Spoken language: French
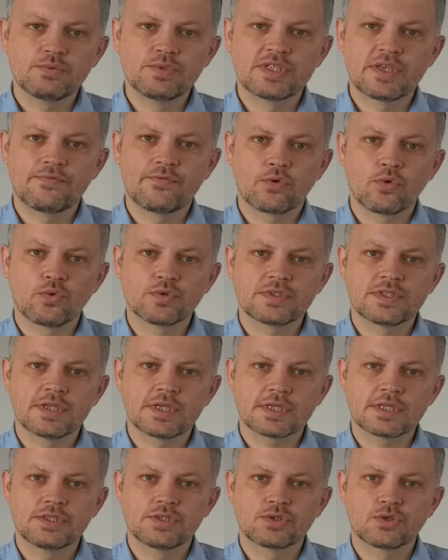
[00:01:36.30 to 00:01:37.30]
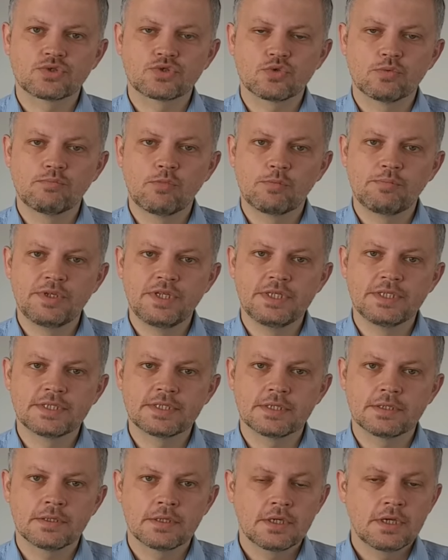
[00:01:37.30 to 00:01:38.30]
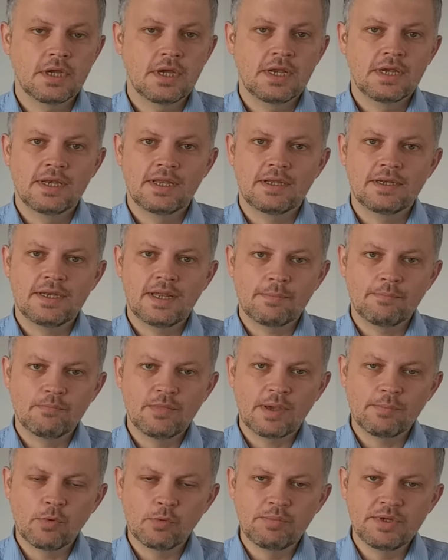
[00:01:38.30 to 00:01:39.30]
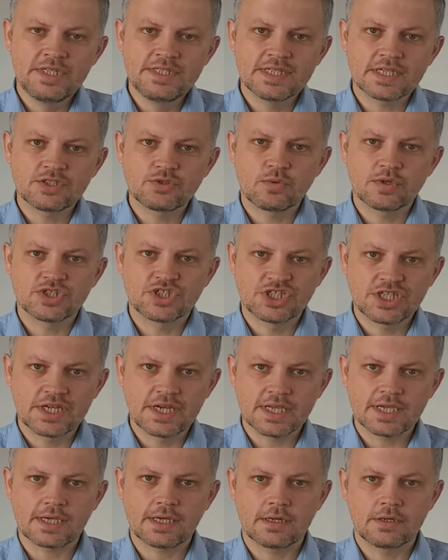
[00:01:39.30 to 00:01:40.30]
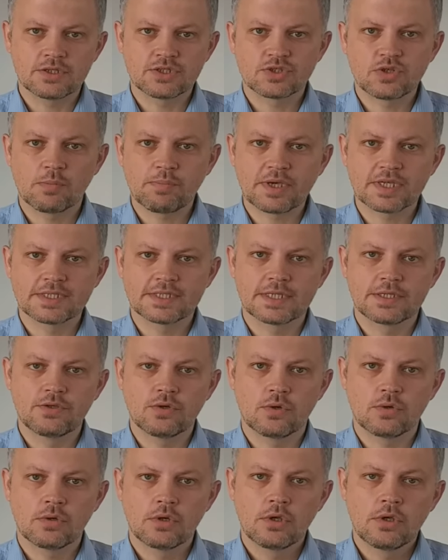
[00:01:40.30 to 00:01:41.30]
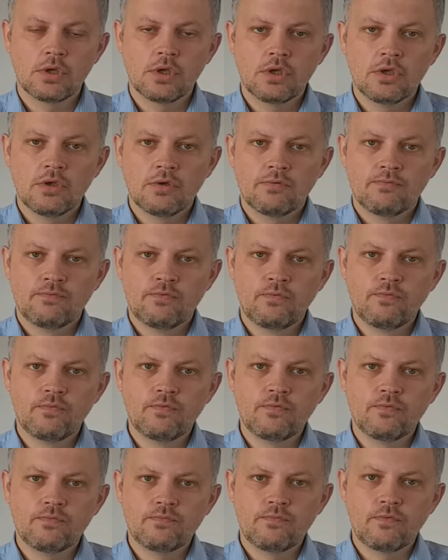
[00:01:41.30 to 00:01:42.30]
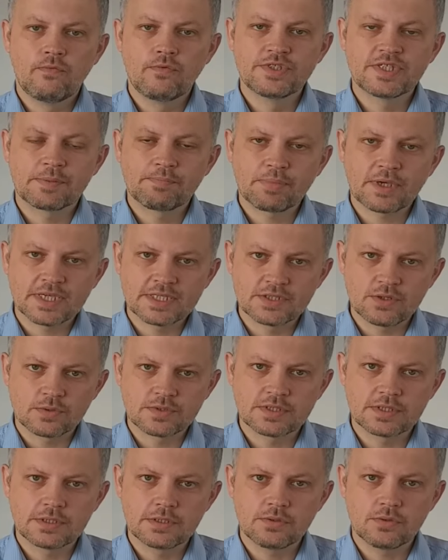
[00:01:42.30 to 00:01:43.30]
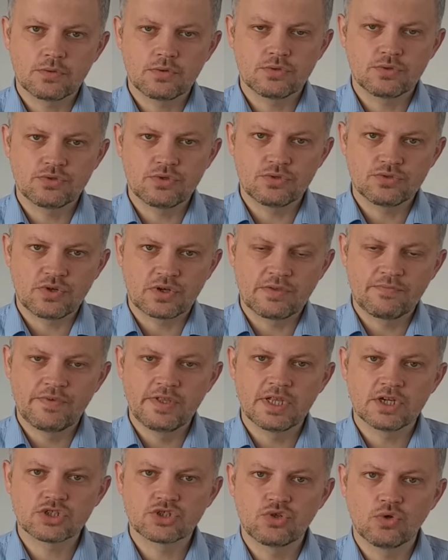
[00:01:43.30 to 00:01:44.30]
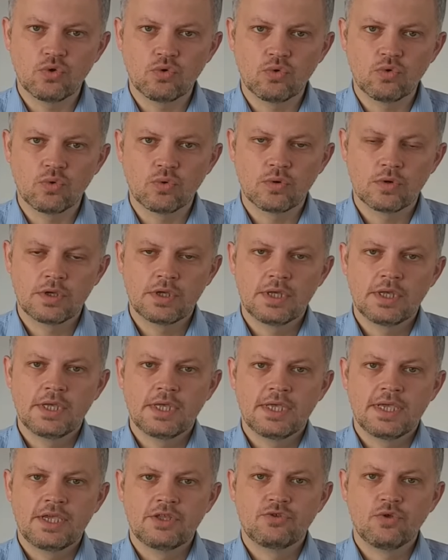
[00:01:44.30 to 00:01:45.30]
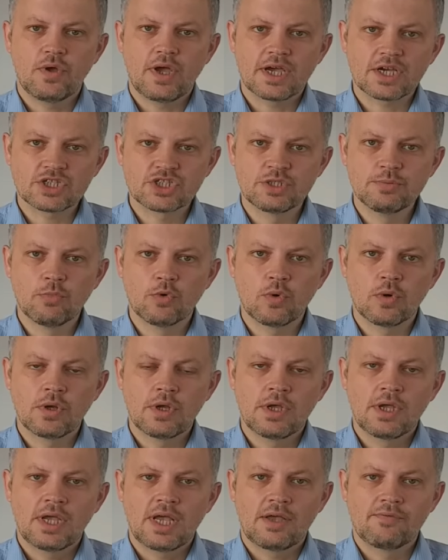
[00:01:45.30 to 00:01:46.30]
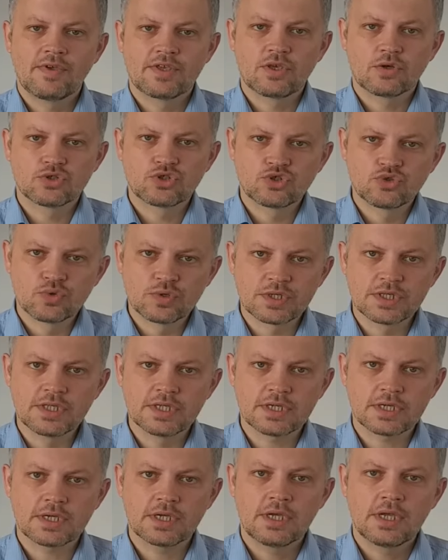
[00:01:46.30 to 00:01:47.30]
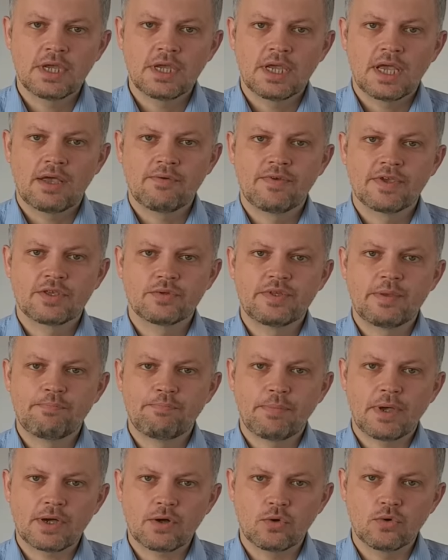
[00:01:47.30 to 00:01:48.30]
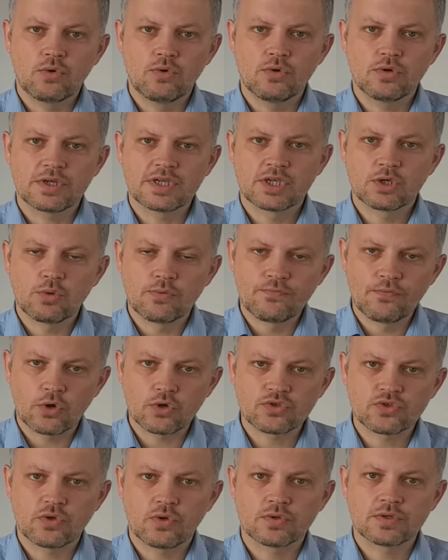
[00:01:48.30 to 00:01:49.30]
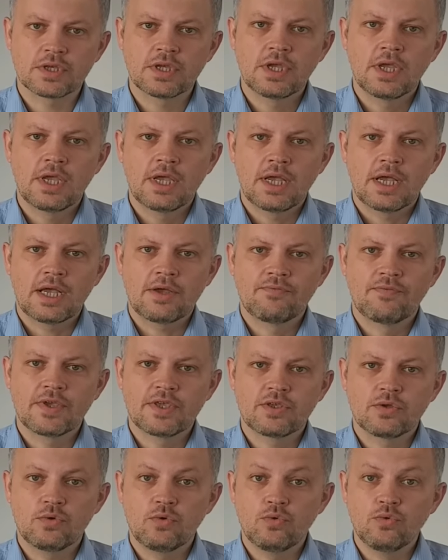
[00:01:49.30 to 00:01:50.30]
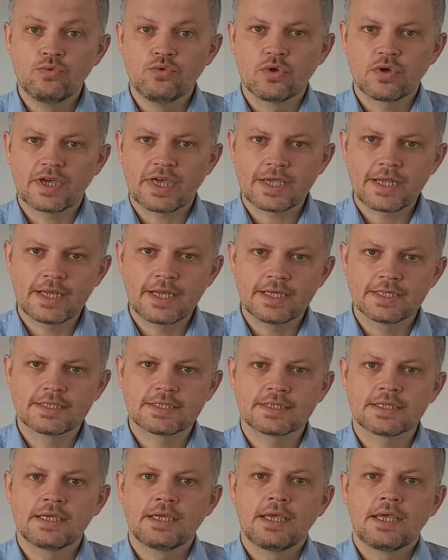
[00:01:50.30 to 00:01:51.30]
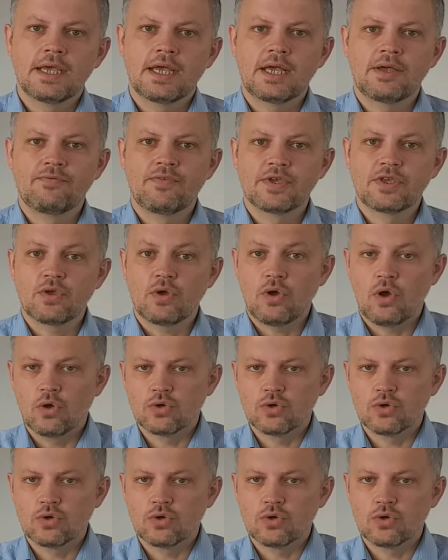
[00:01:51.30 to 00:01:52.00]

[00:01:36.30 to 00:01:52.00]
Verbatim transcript: volontaires qui se sont mobilisés. La, mobilisation générale, sans précédent. Vous vous, vous êtes présentés euh, dans les villages de Hon et de Argimont avec un sourire, avec des paroles réconfortantes, avec une raclette, avec